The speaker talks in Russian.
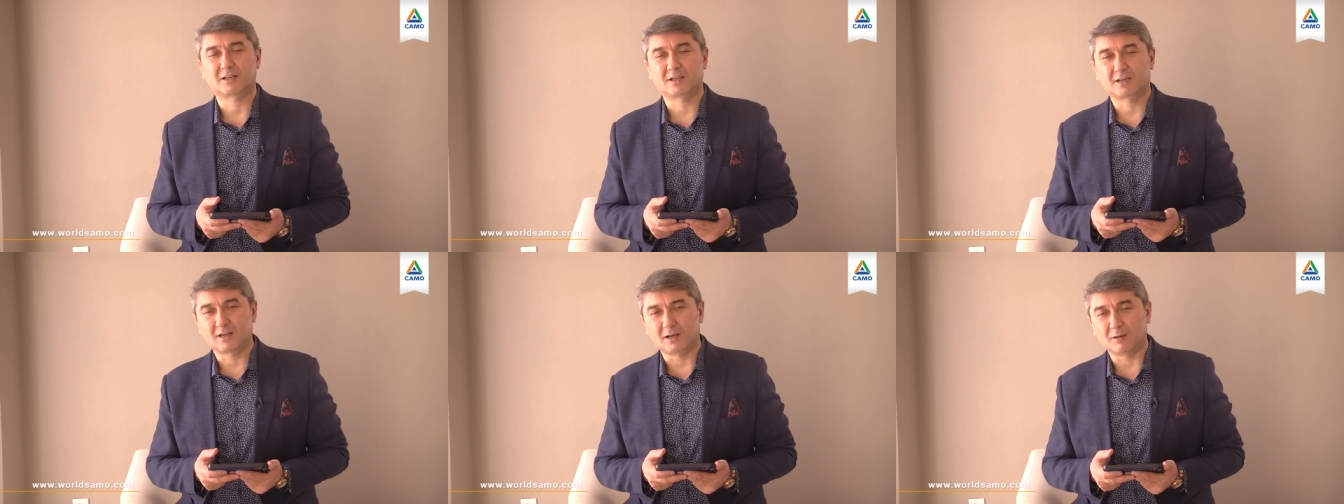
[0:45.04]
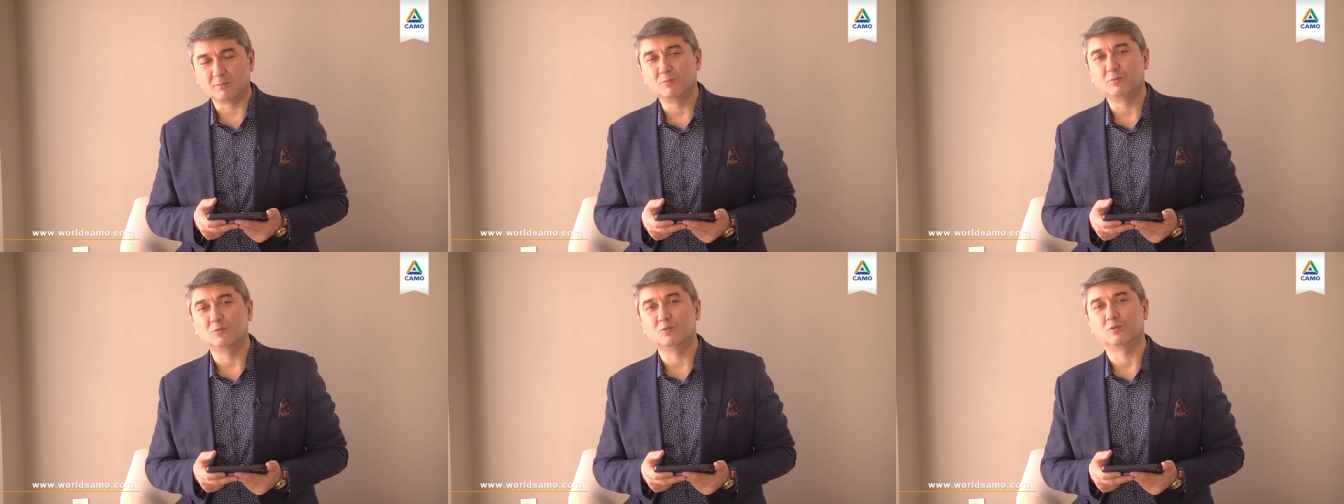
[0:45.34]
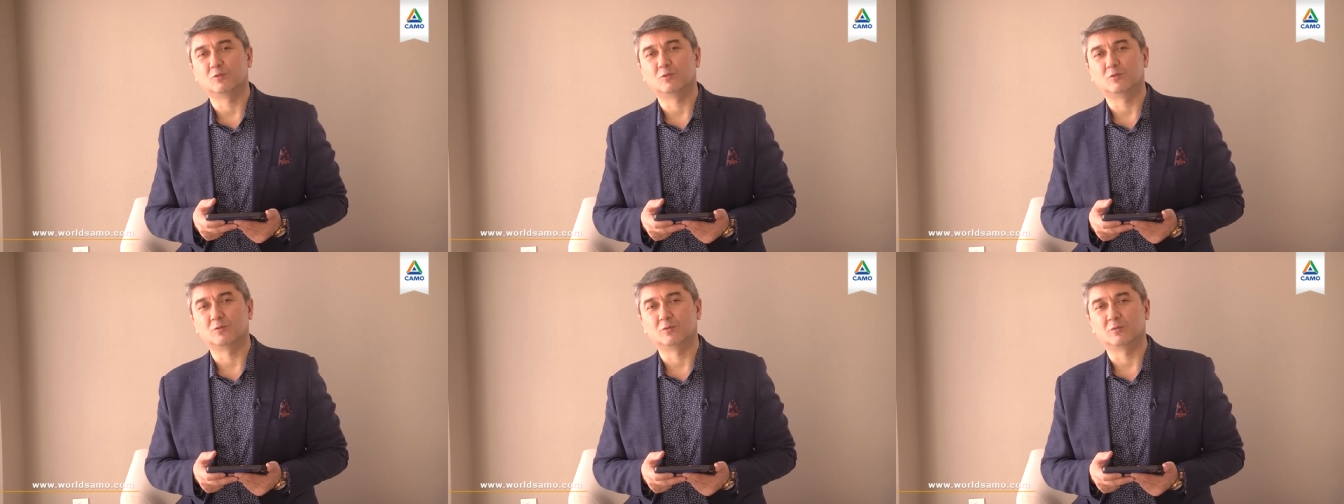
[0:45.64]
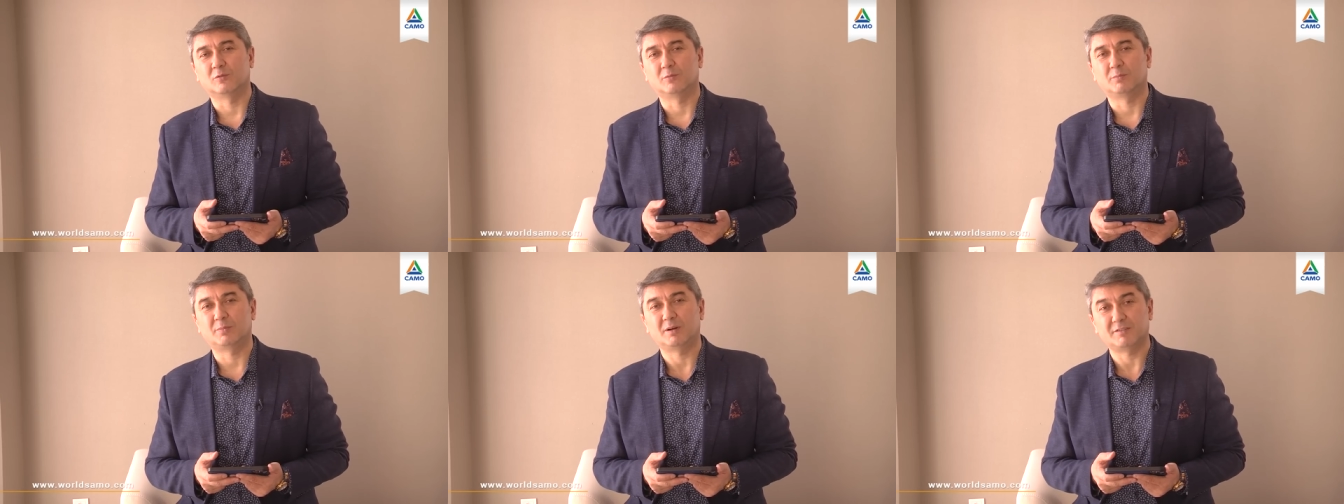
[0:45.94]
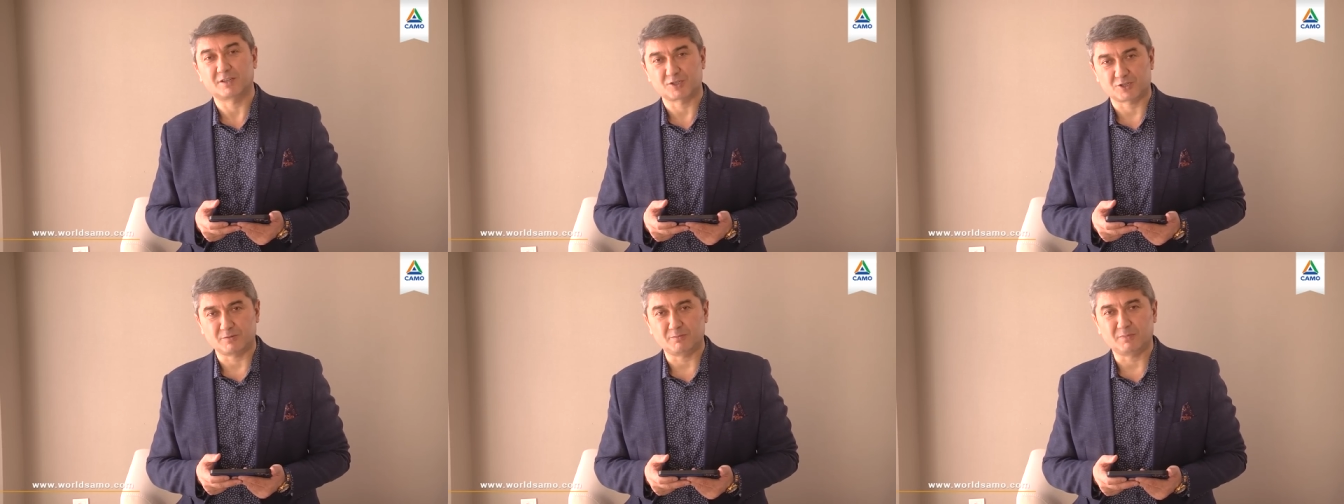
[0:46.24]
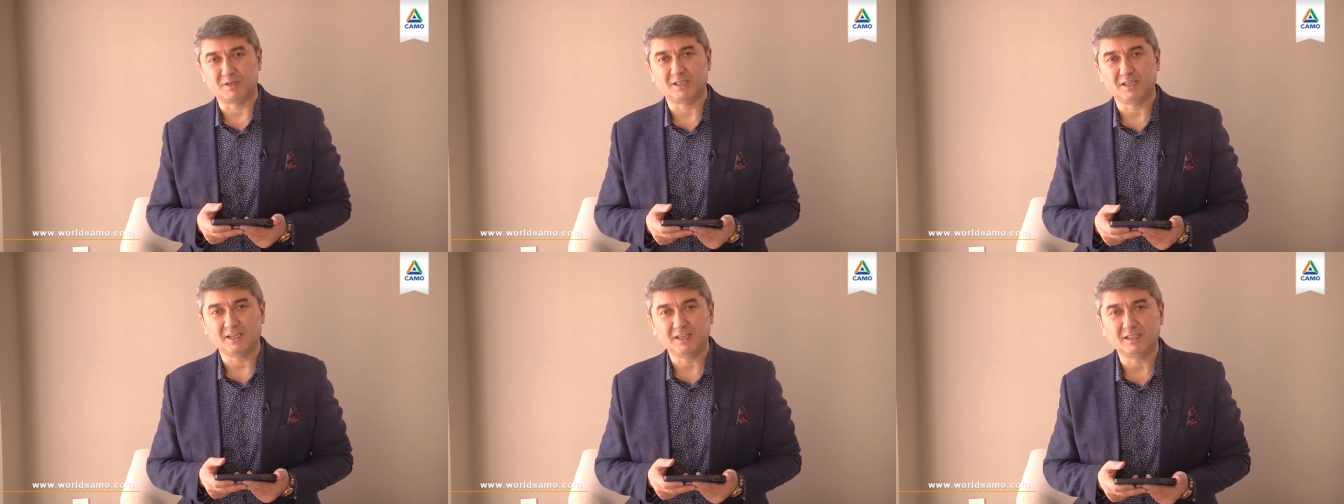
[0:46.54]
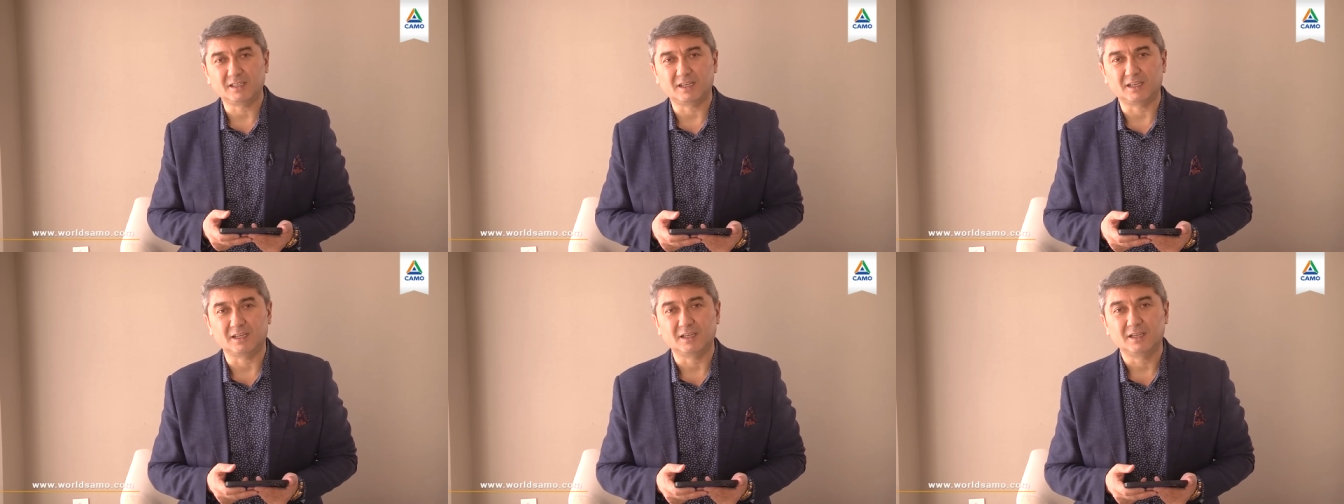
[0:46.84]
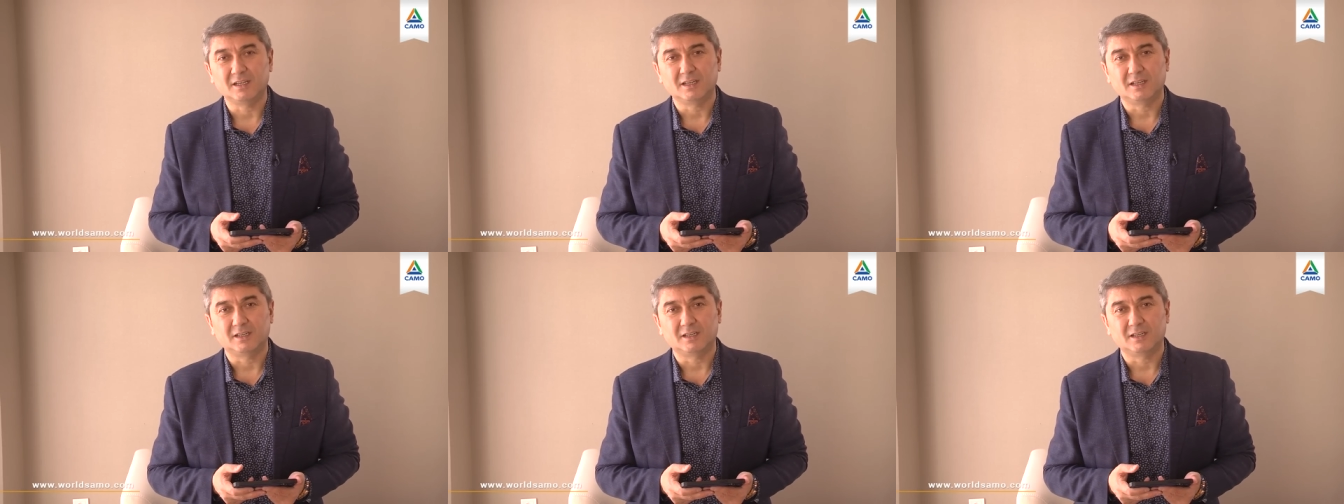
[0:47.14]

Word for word: Кому, по вашему мнению,